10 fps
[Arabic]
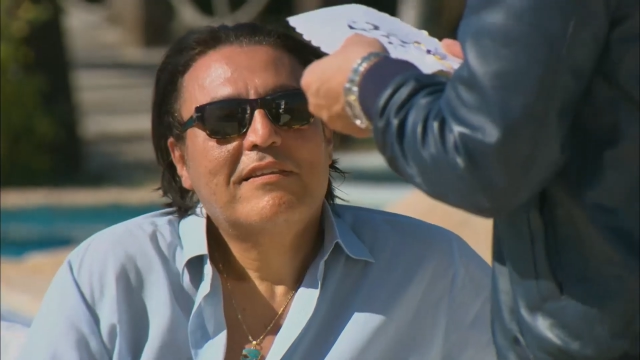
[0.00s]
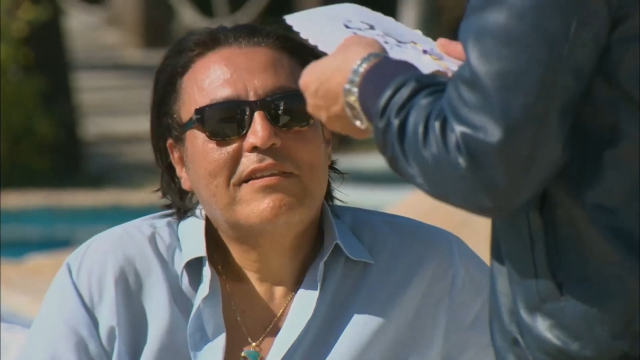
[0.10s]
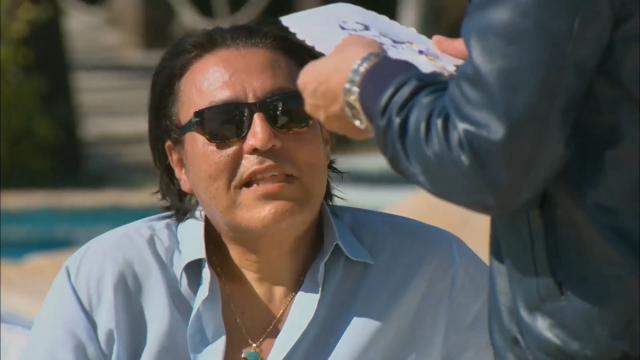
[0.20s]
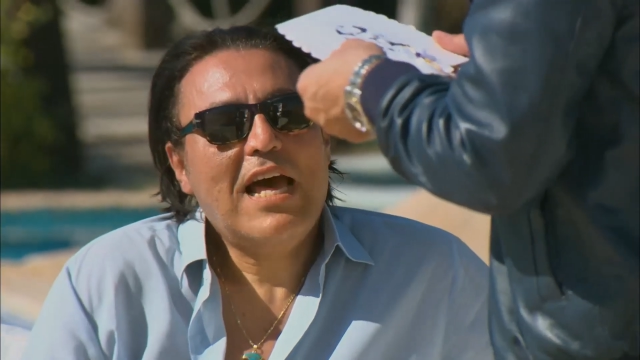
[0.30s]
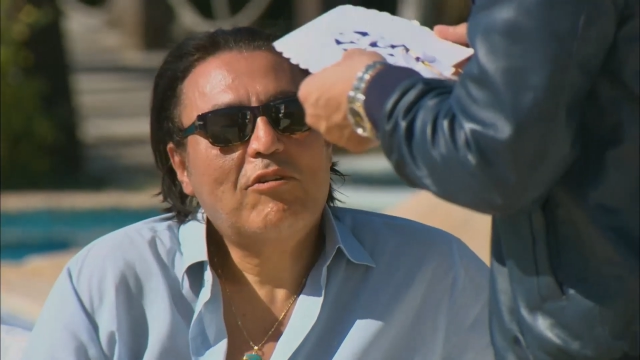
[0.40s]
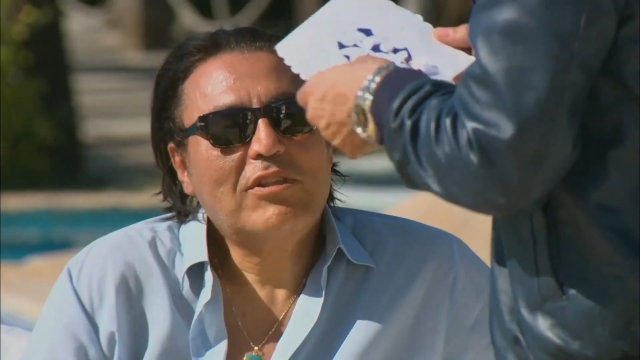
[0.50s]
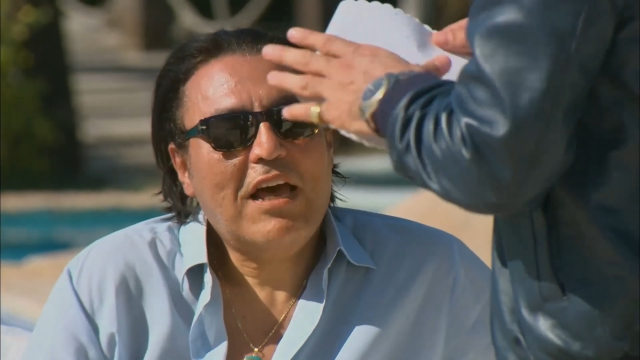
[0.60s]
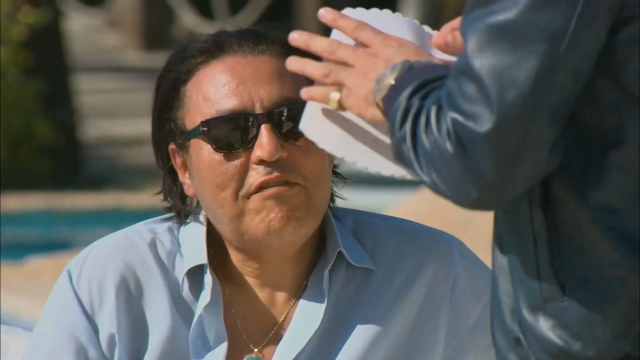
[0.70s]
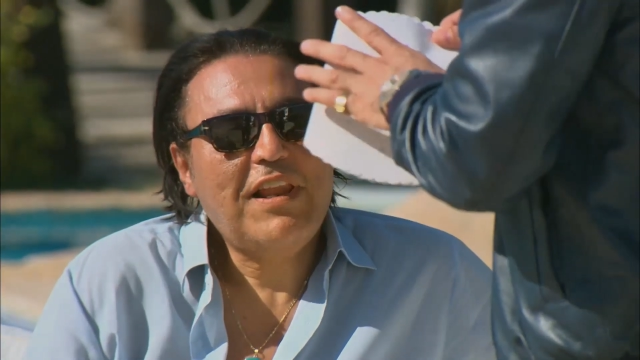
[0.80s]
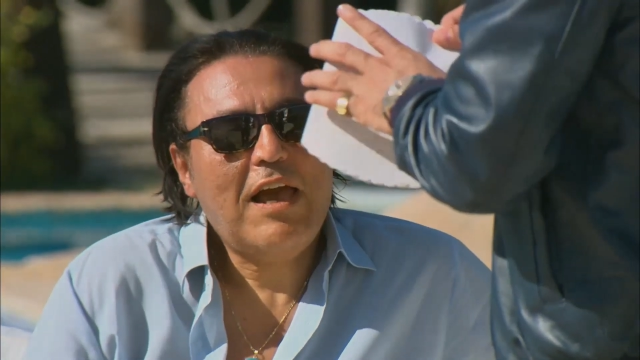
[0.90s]
دي دعوه
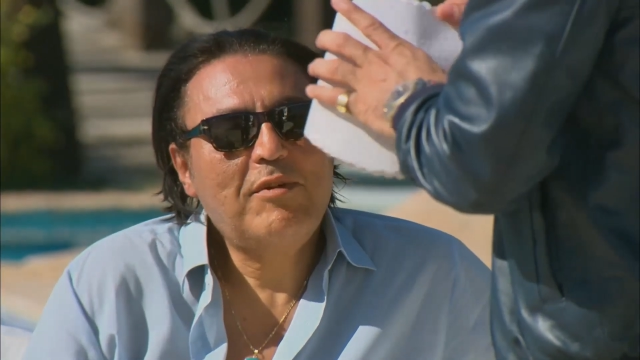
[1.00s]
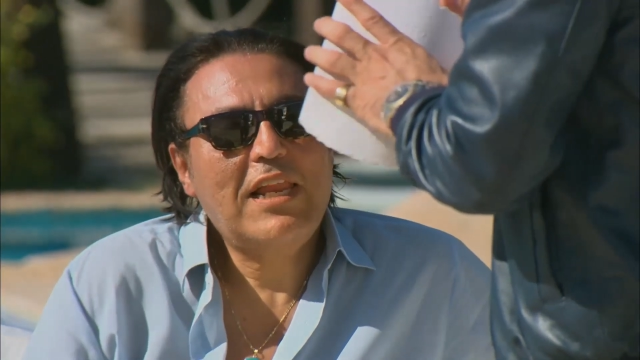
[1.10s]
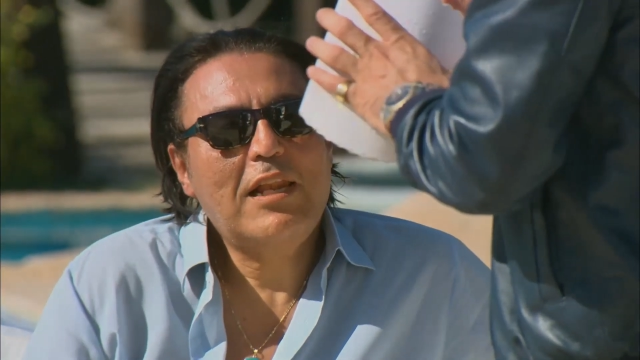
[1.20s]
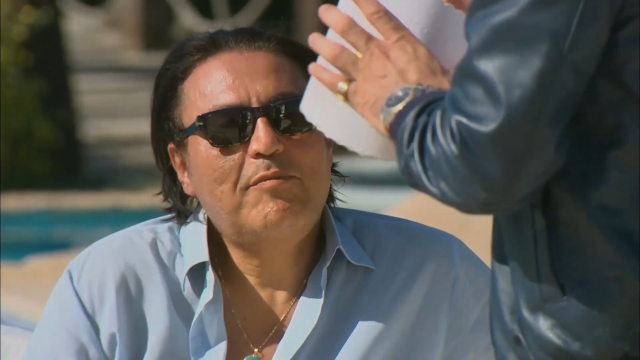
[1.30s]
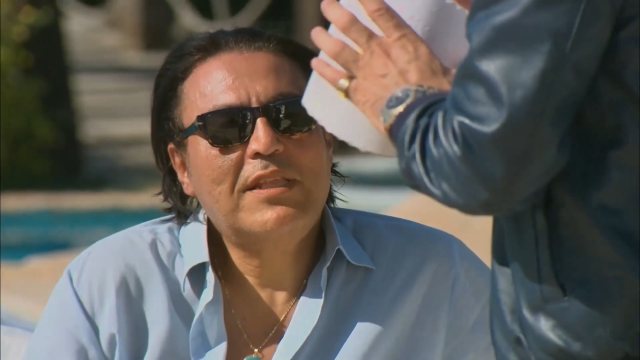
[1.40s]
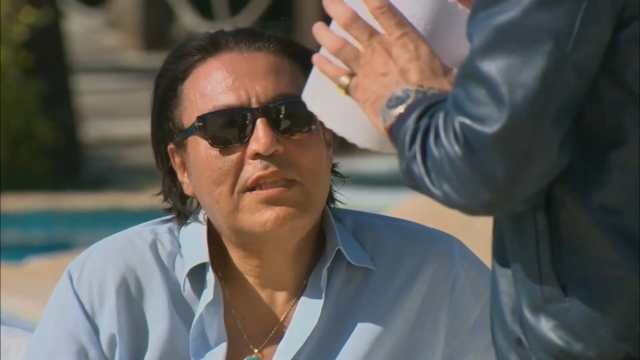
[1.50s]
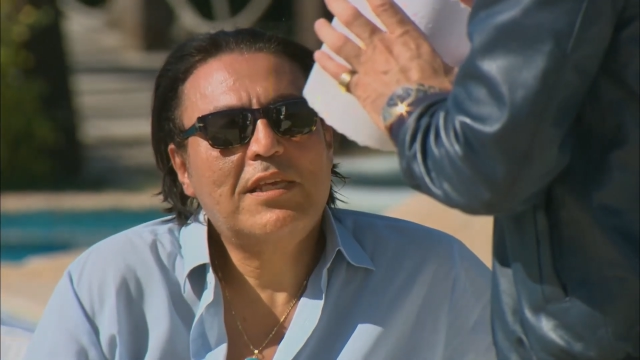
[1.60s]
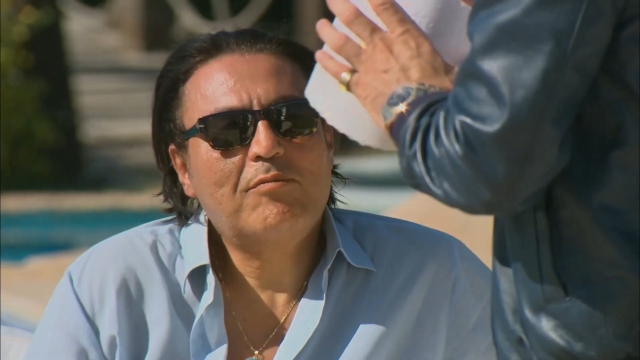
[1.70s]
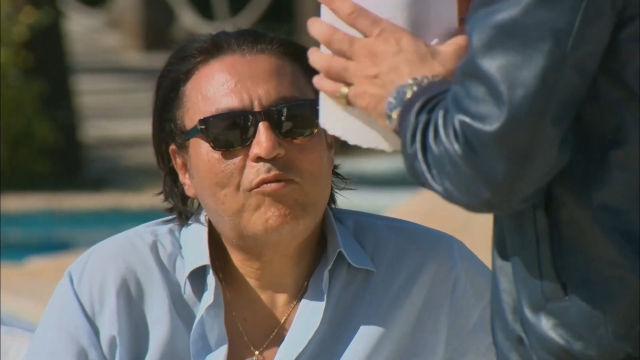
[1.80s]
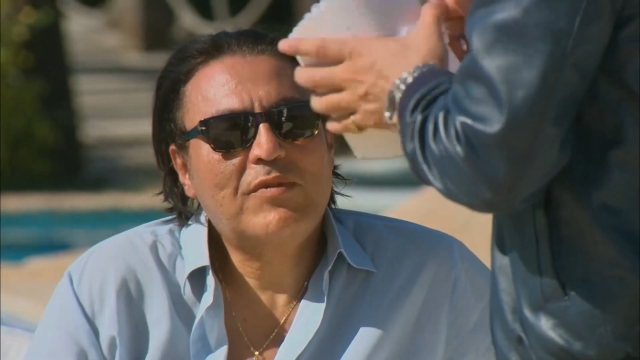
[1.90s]
حفله عاملها
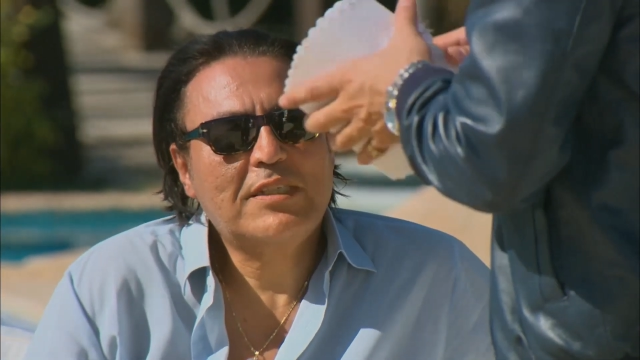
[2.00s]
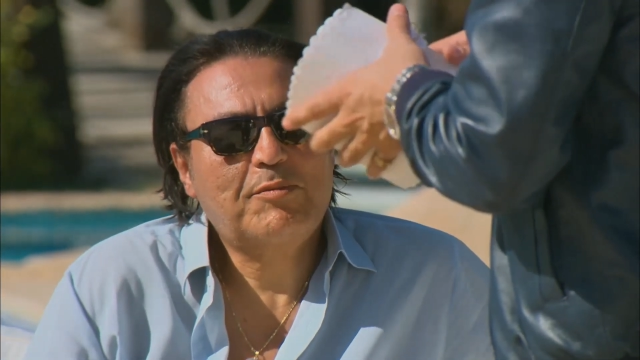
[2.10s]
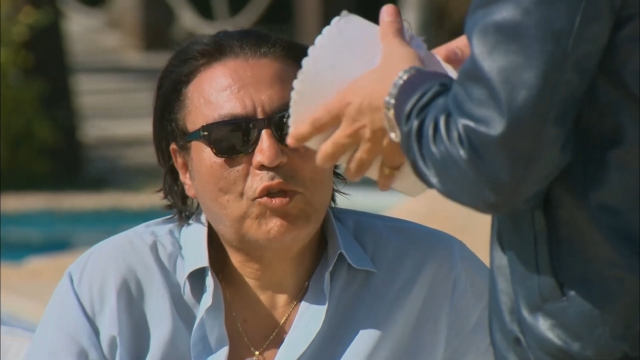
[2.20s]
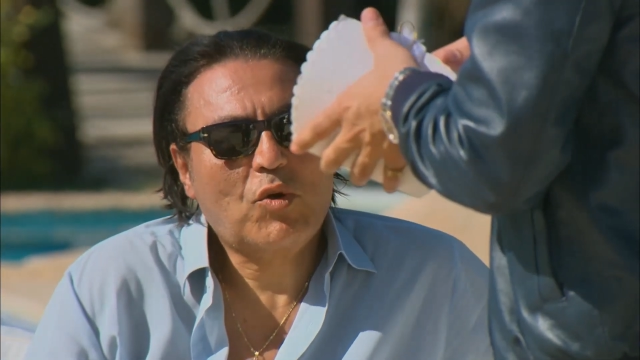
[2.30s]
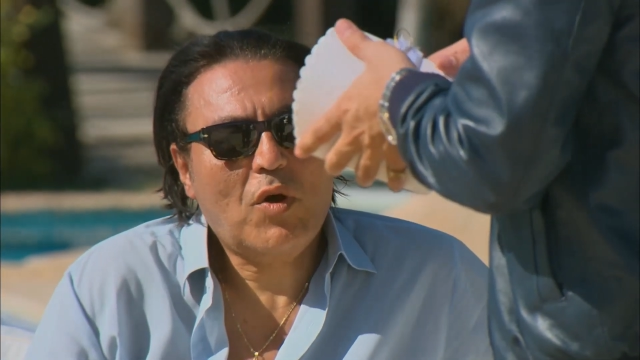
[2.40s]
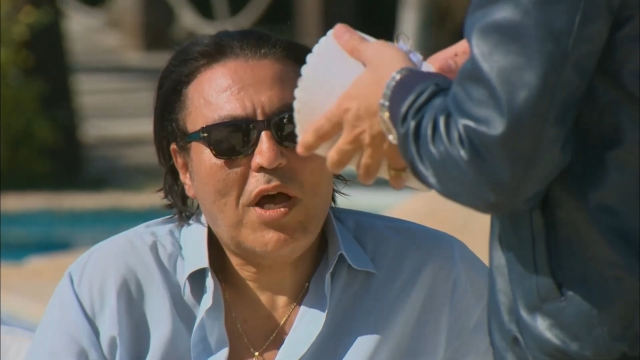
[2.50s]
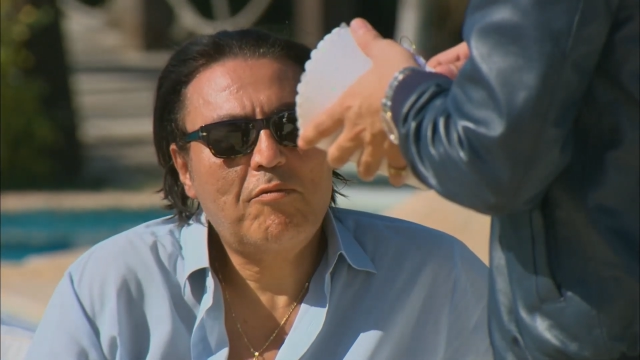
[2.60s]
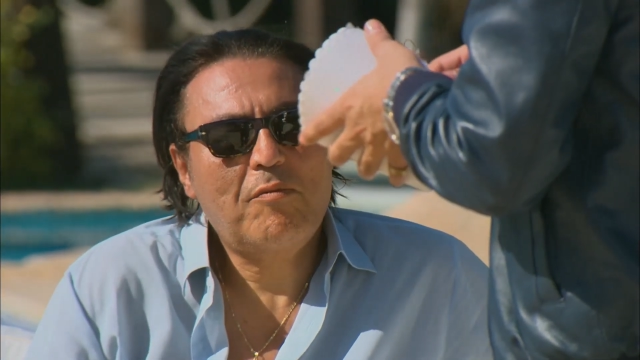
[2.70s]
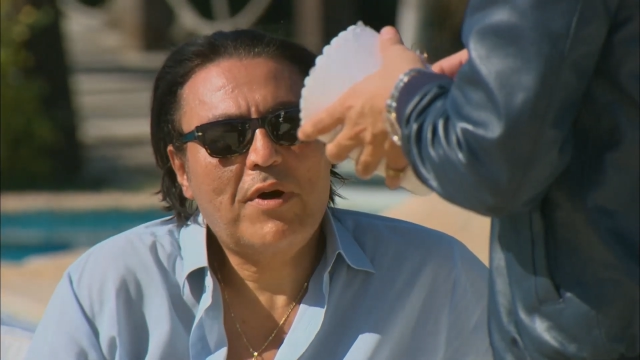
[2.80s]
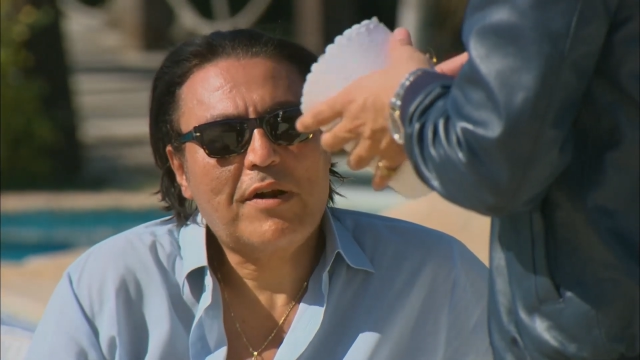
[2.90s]
لبنتي بمناسبه
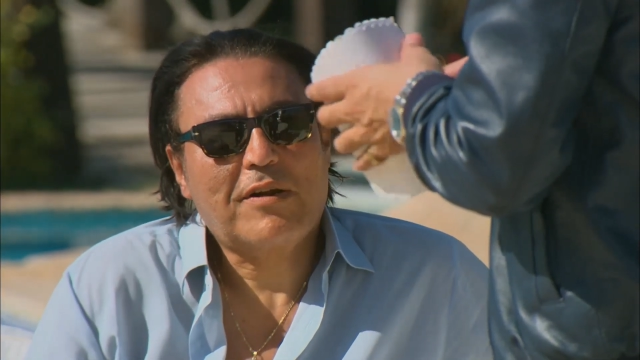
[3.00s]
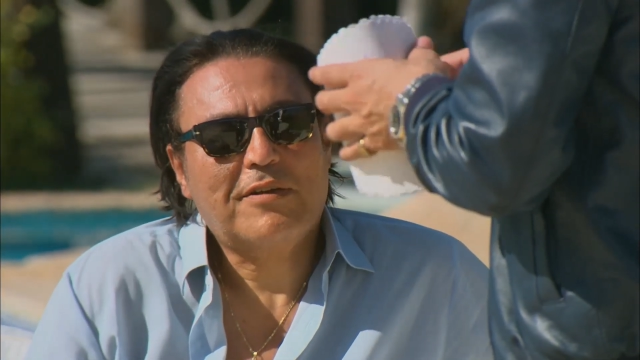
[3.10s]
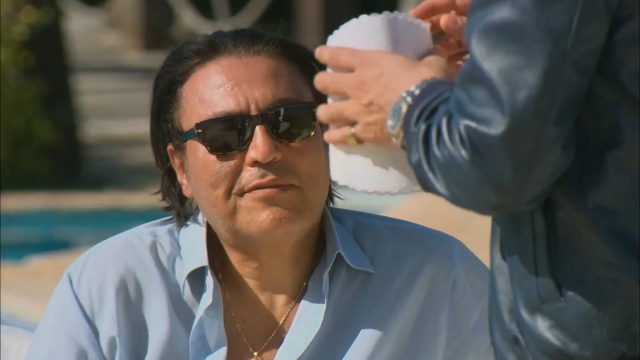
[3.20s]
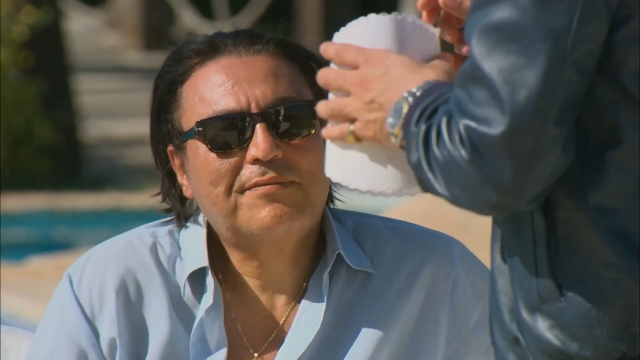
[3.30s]
رجوعها من بره